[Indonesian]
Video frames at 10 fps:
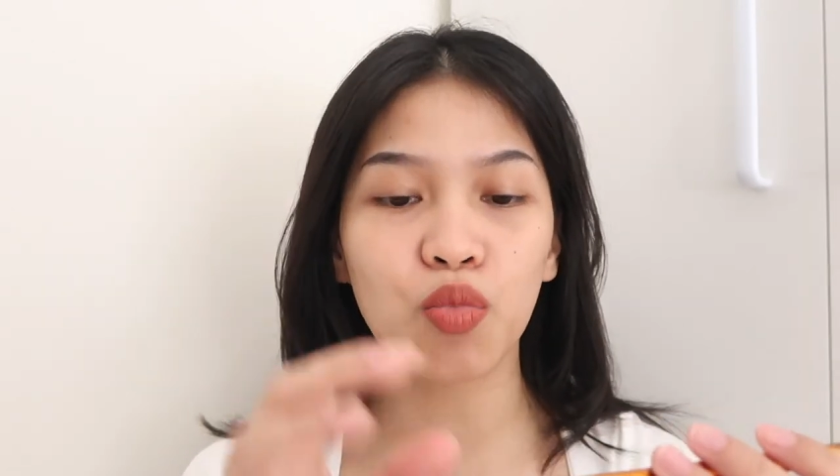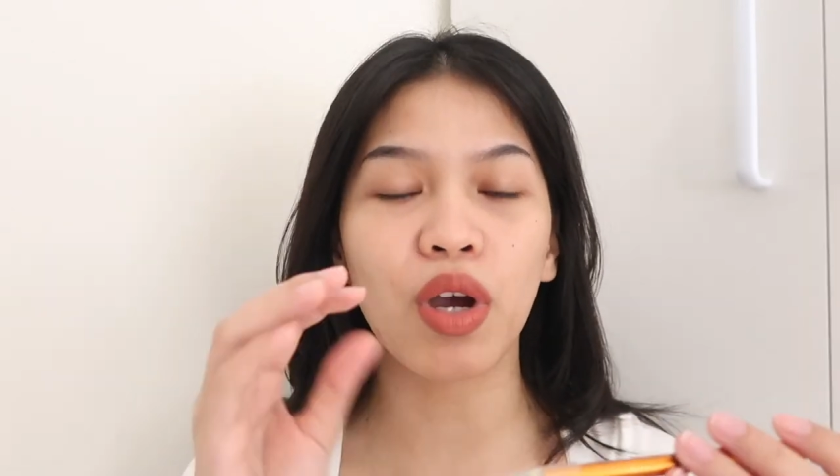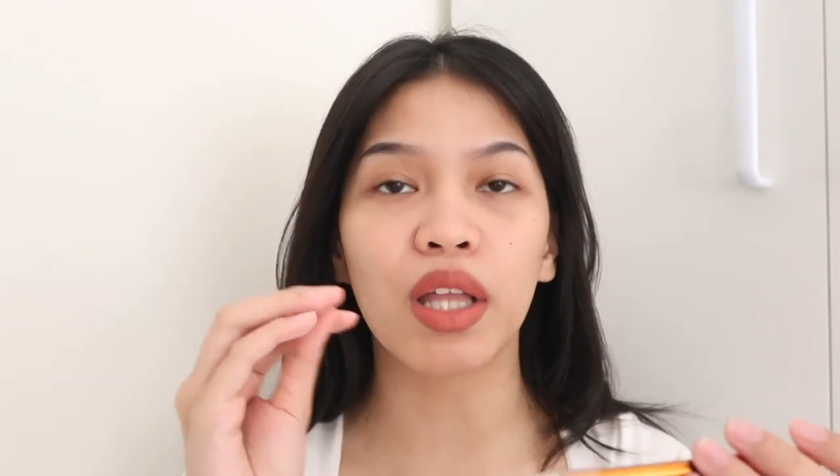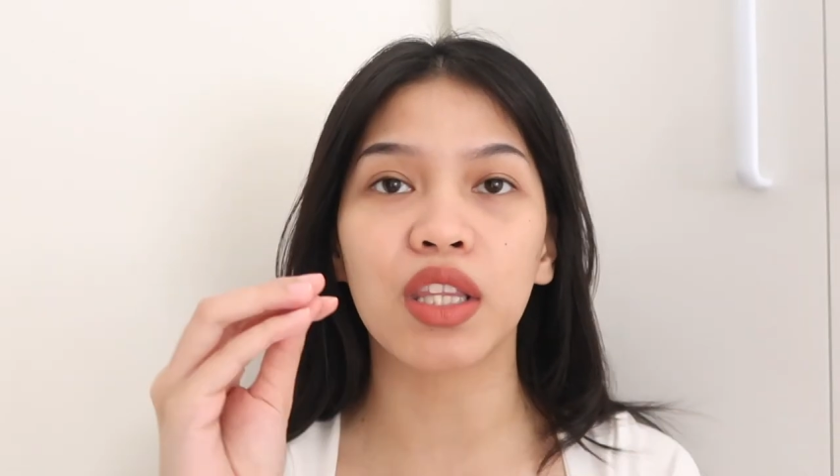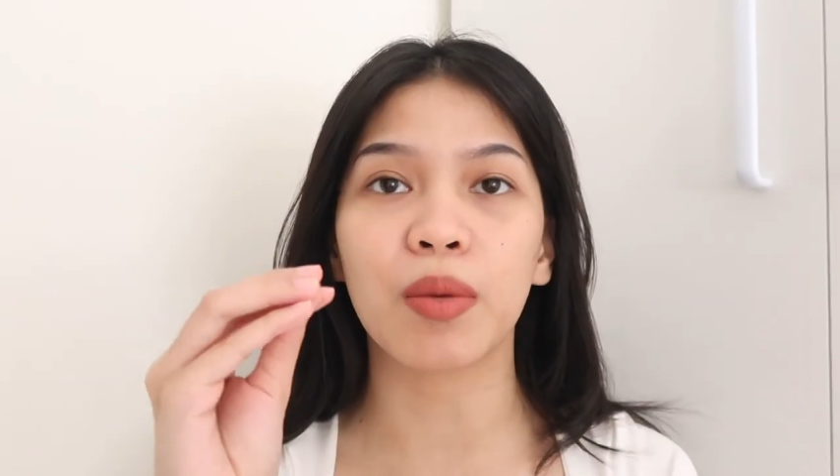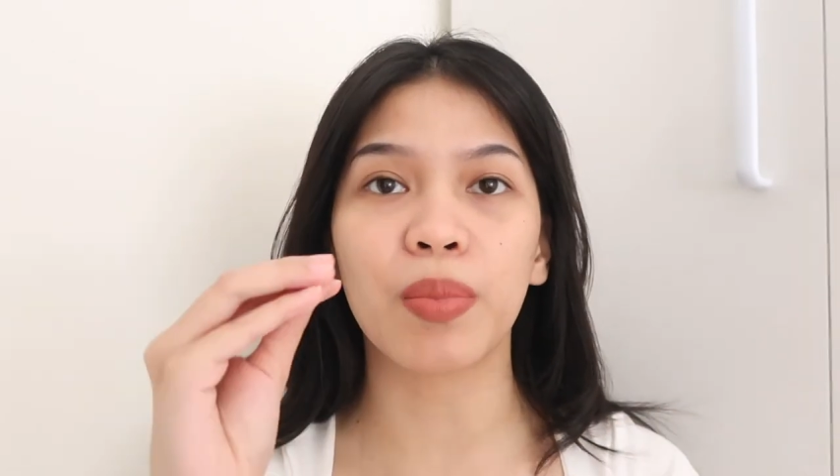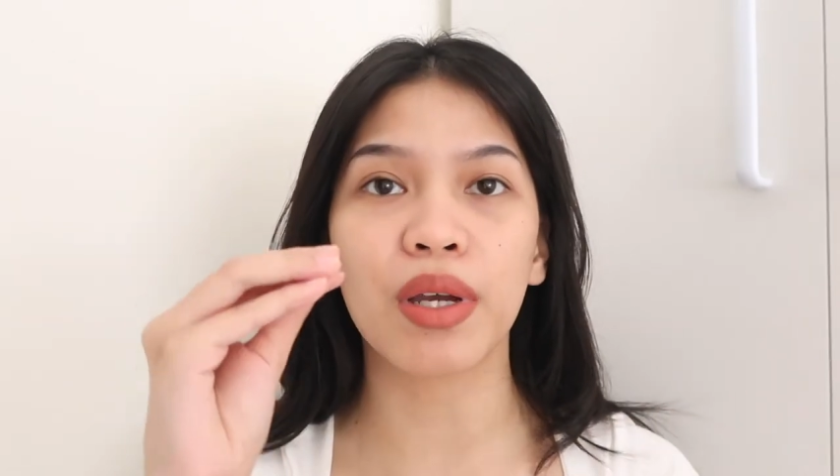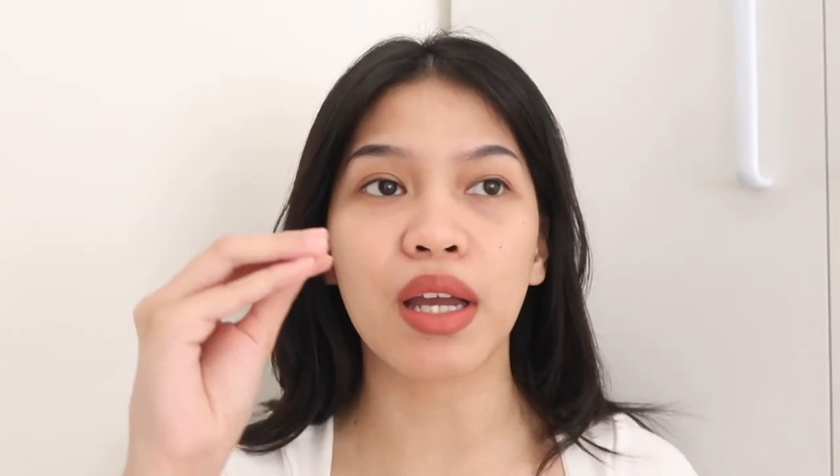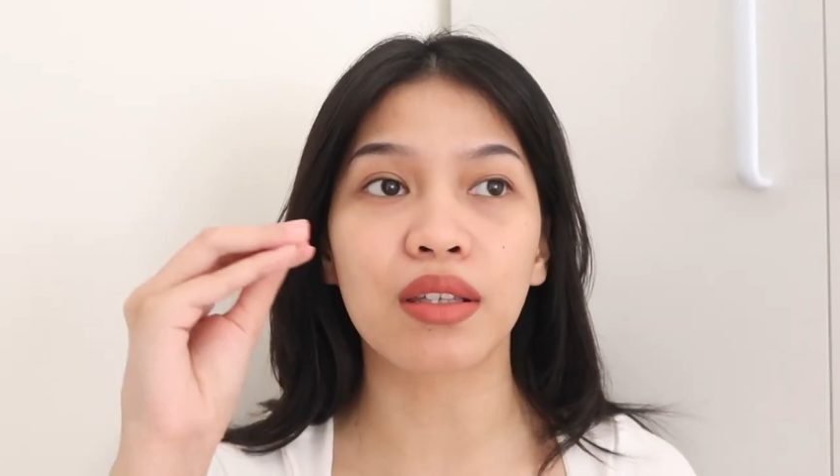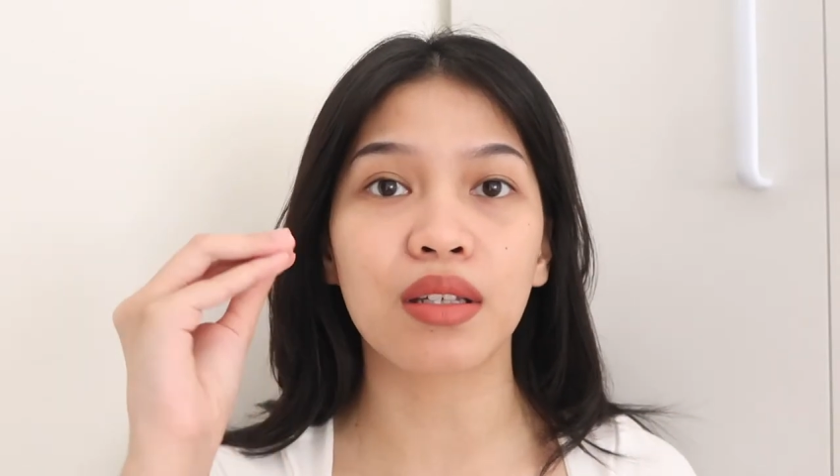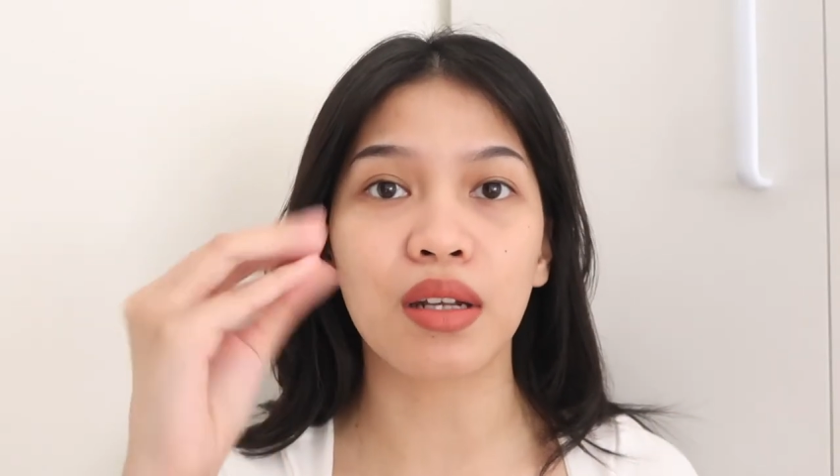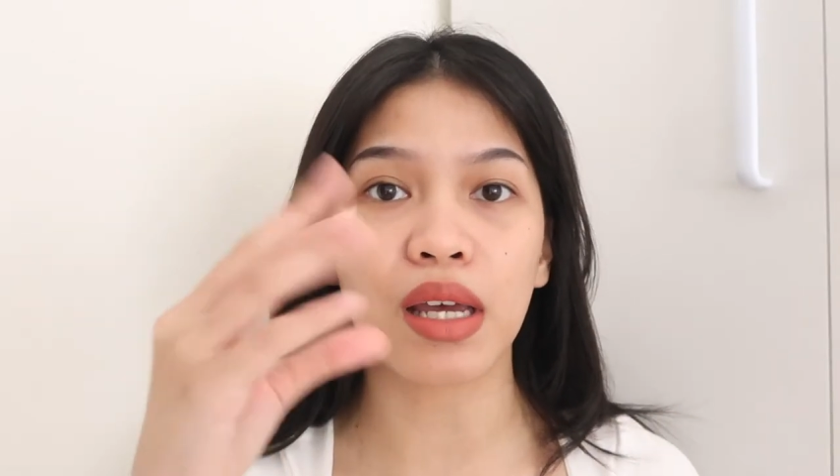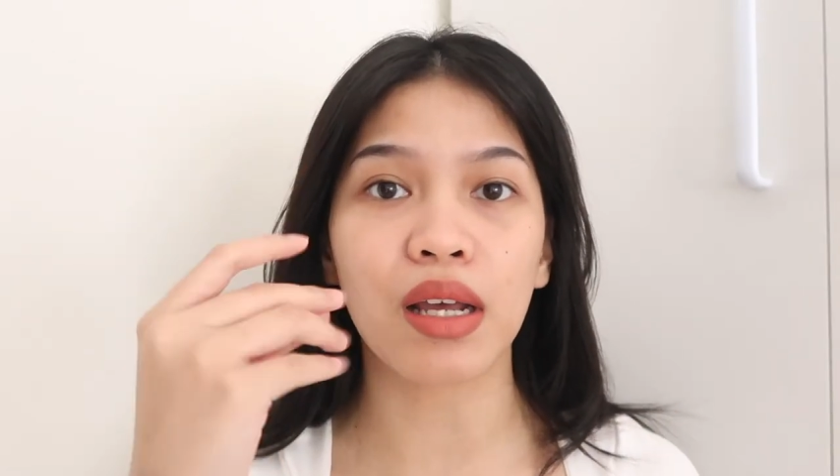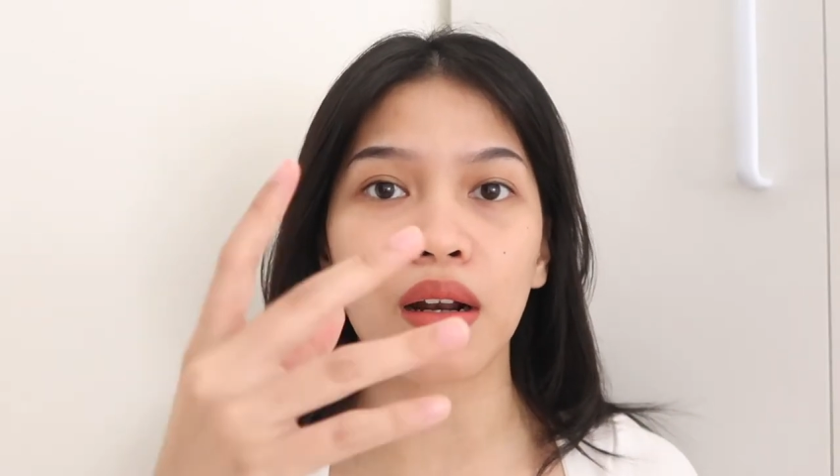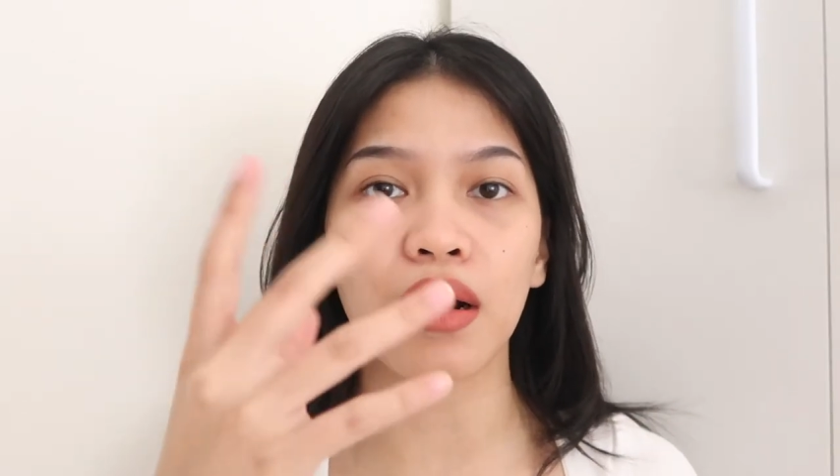bukan tipe yang
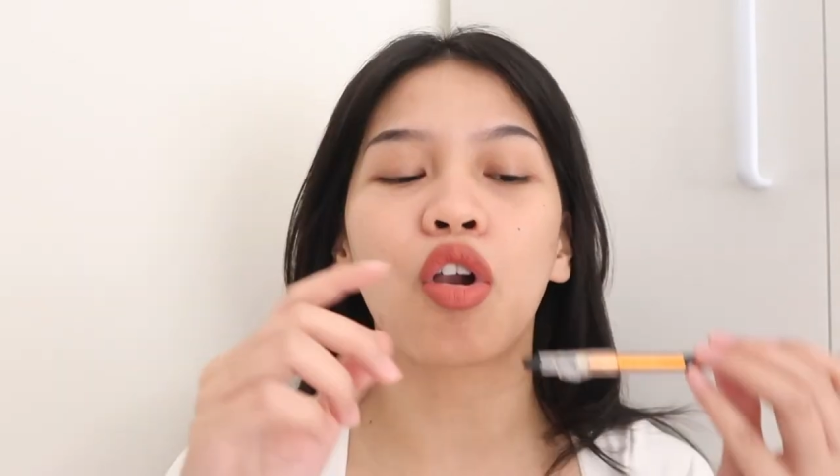jeder.